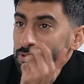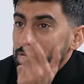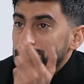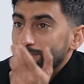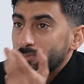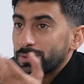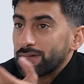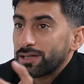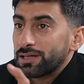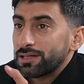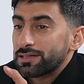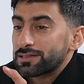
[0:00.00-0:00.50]

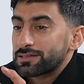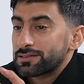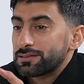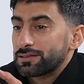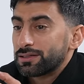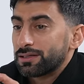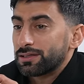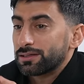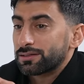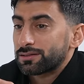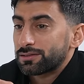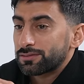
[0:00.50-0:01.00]
بس ما
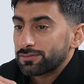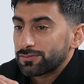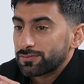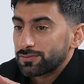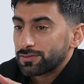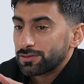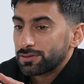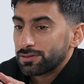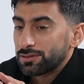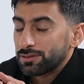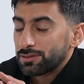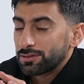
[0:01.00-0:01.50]

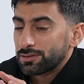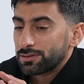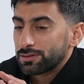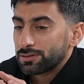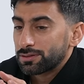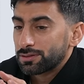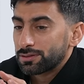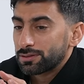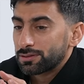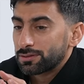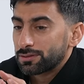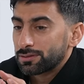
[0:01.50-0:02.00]
نحتفل
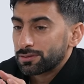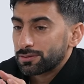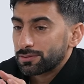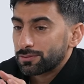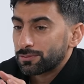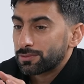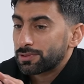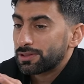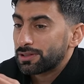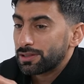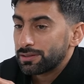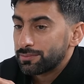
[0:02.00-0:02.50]

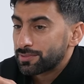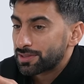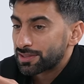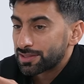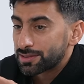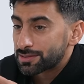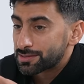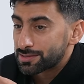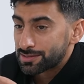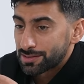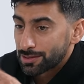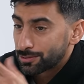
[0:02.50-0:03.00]
ولا
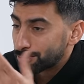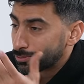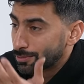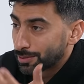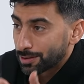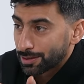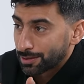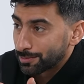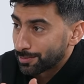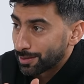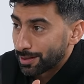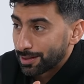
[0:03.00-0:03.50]
يمكن
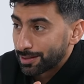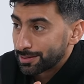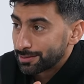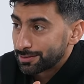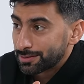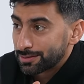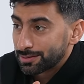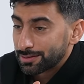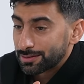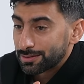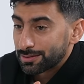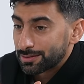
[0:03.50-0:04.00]
نسوق
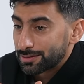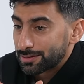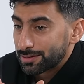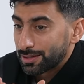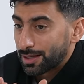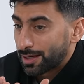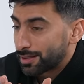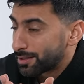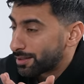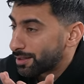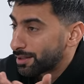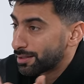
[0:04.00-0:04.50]
بعد مم.
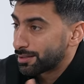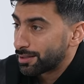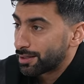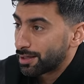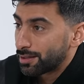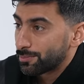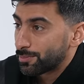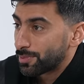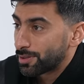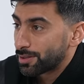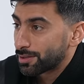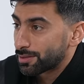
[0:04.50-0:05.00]
عن
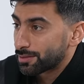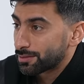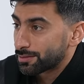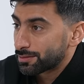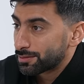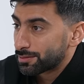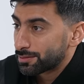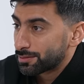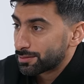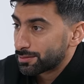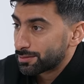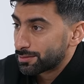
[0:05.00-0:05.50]
هالاعمار
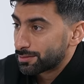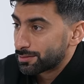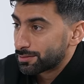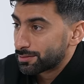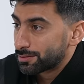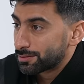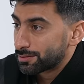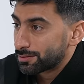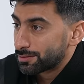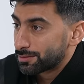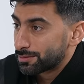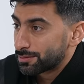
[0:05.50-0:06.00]

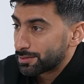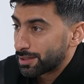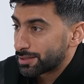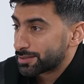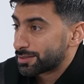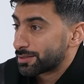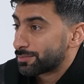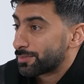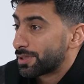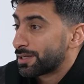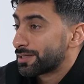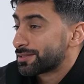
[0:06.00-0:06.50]

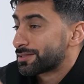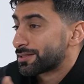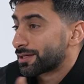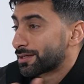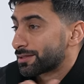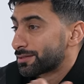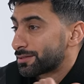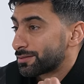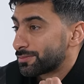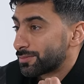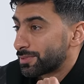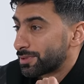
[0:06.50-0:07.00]
عشان ما
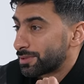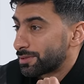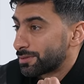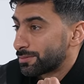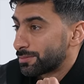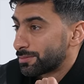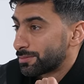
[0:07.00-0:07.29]
يخدم